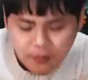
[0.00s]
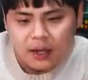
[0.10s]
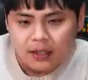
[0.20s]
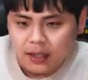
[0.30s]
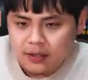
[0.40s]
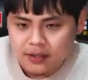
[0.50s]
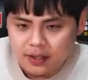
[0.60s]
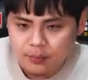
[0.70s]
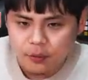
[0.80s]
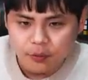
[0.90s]
얼마나 다른지
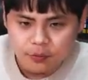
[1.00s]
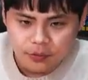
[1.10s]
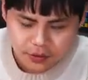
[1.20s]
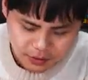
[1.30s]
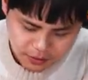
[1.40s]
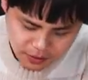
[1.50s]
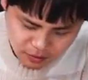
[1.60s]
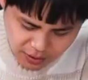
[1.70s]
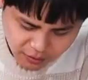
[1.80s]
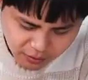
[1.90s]
딱 먹어보면
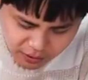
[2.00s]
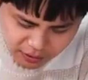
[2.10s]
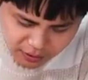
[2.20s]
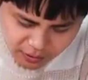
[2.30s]
대충 알 것 같긴